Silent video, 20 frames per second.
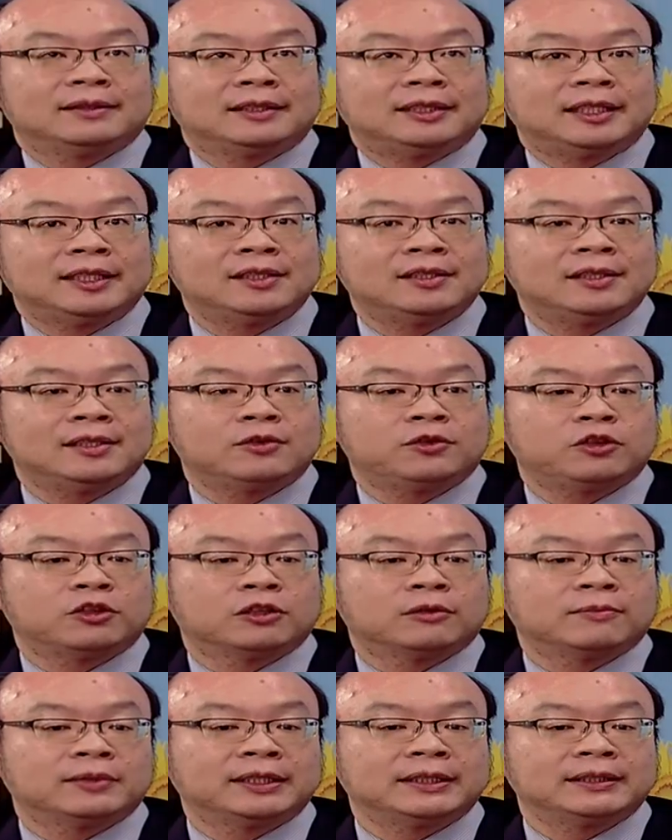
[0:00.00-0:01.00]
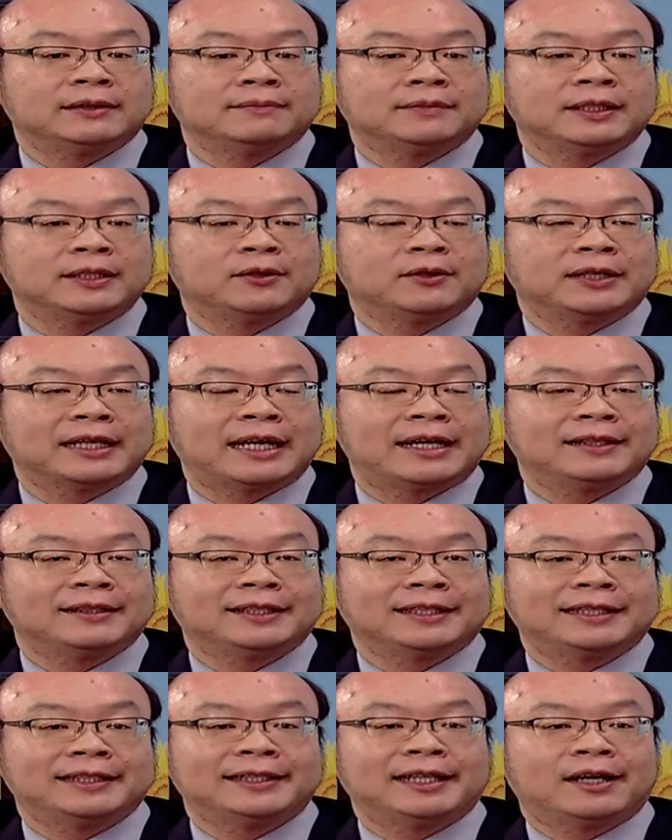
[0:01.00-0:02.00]
其实血友病的病，我刚刚
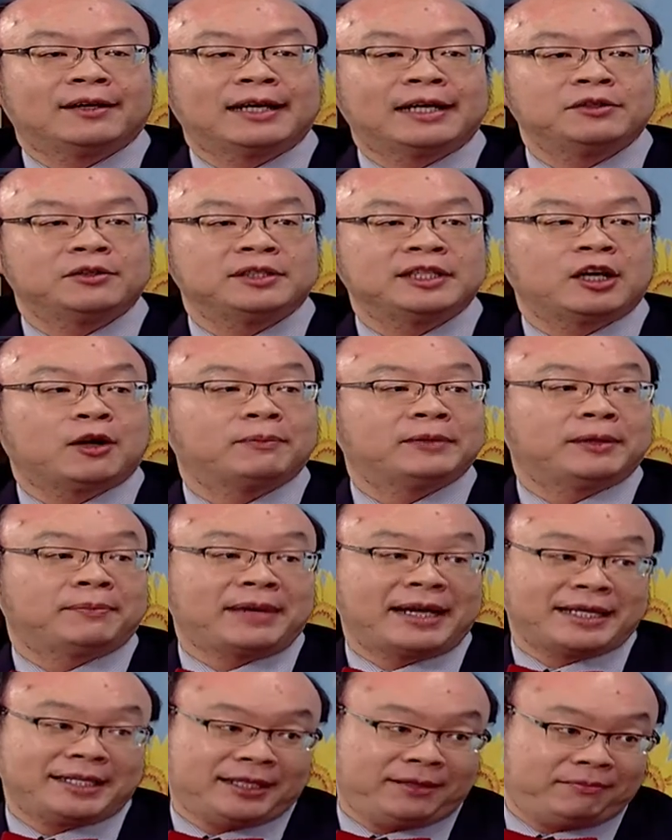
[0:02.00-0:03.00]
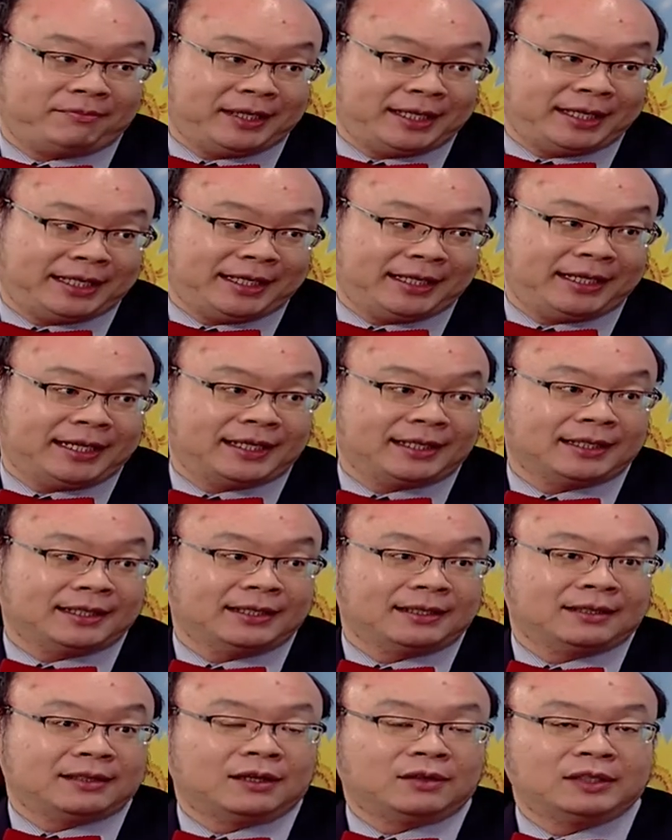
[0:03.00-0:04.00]
提到，它就像我们的慢性病一样。嗯
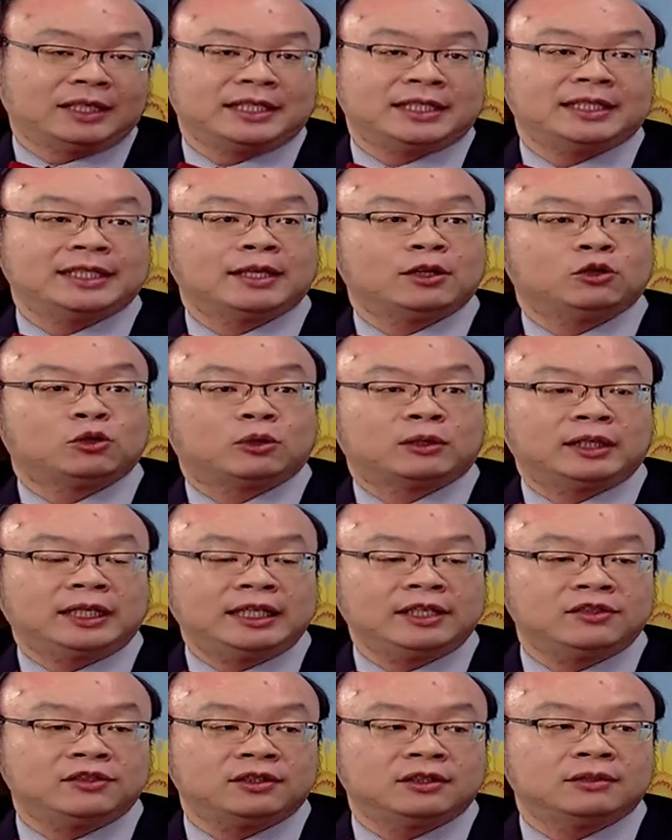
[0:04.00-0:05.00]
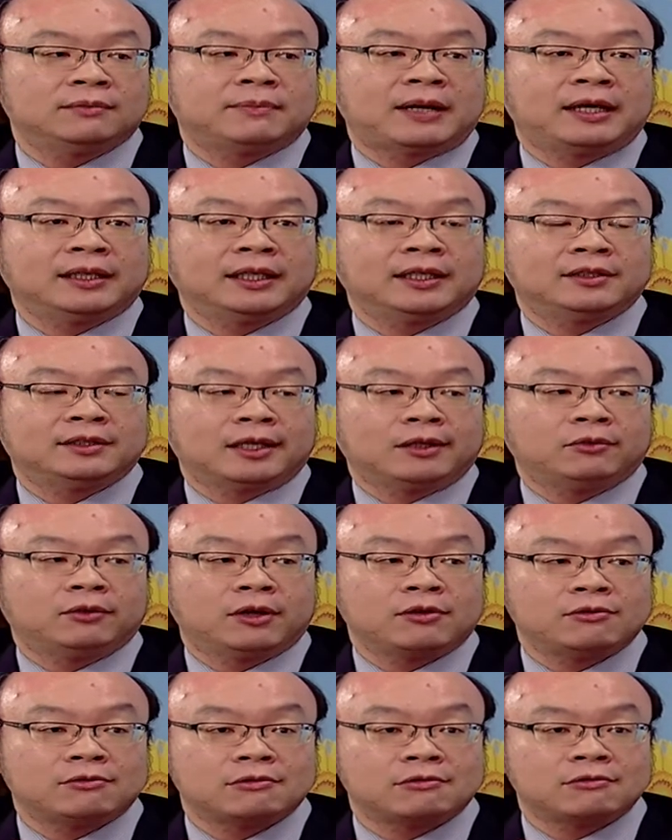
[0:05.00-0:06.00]
嗯。哦，你今天我医师帮你诊
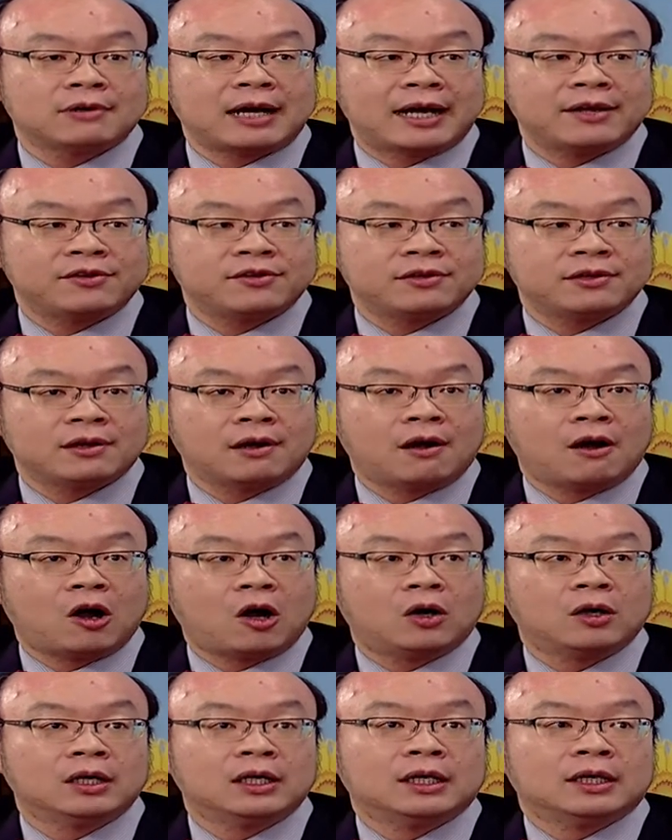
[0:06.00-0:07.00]
断出来之后。